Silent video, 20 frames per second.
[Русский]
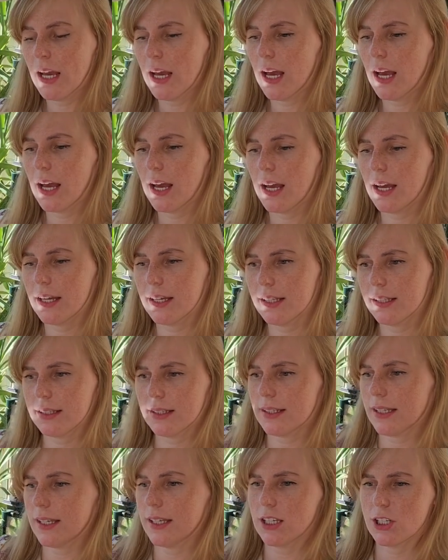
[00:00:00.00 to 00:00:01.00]
Э,
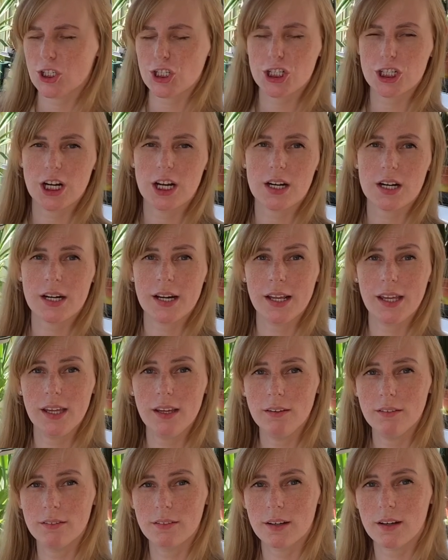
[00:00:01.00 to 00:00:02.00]
это такие
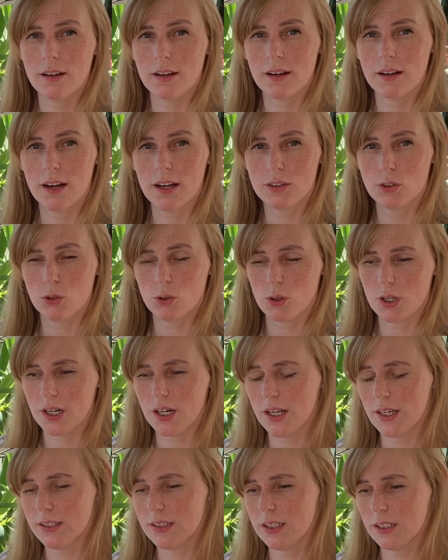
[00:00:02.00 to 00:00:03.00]
шары,
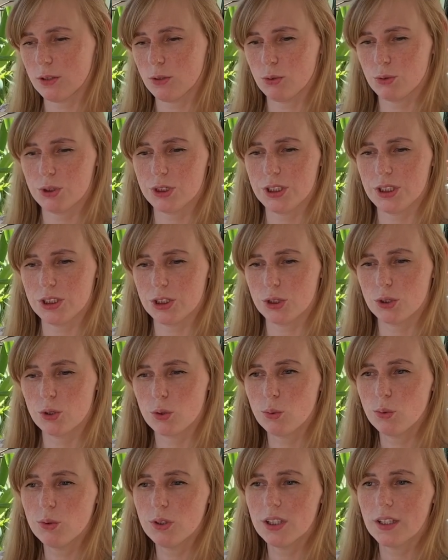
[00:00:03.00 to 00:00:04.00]
которые делаются из
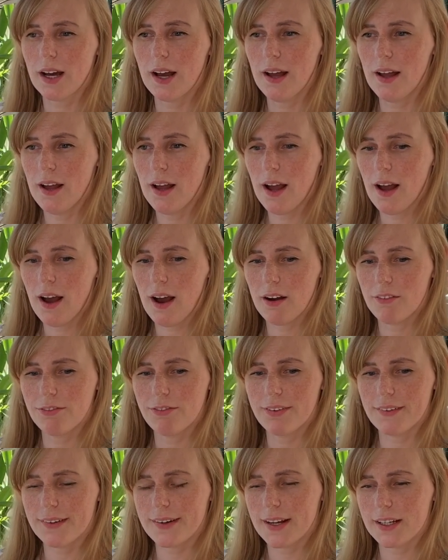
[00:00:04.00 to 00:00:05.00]
грунта,
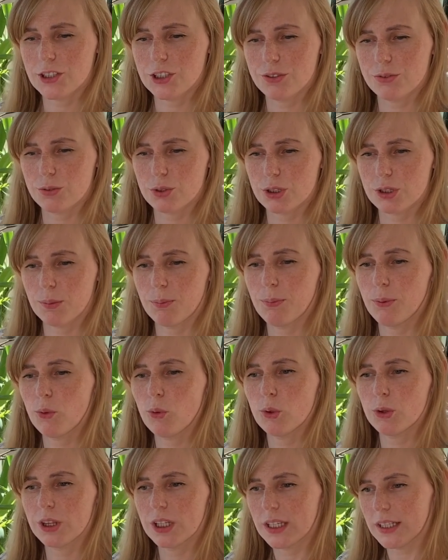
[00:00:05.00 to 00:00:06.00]
обворачиваются
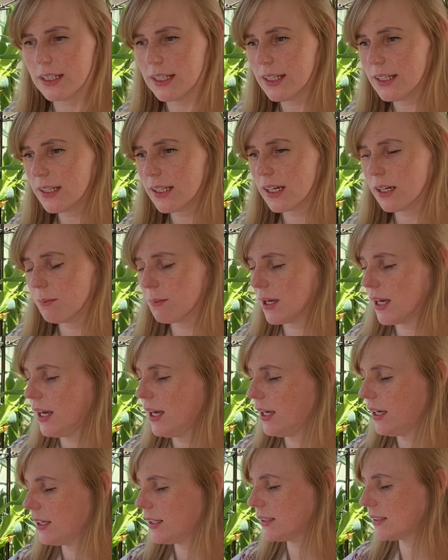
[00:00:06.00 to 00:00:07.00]
плотно нитками
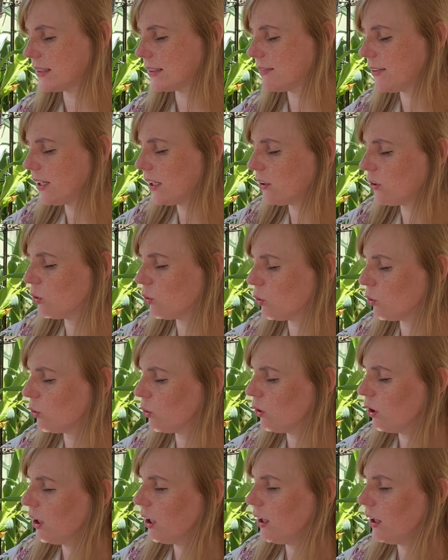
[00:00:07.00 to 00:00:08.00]
и
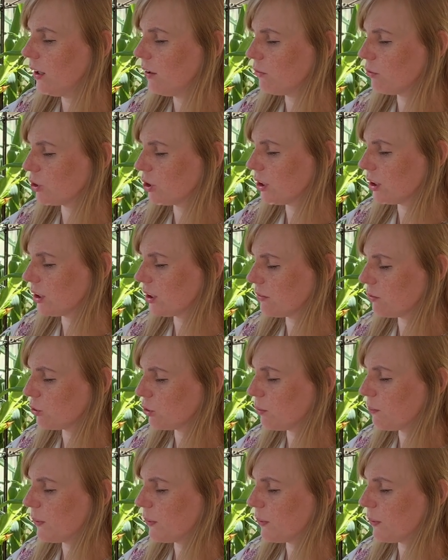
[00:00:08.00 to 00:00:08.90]
сверху вот это вот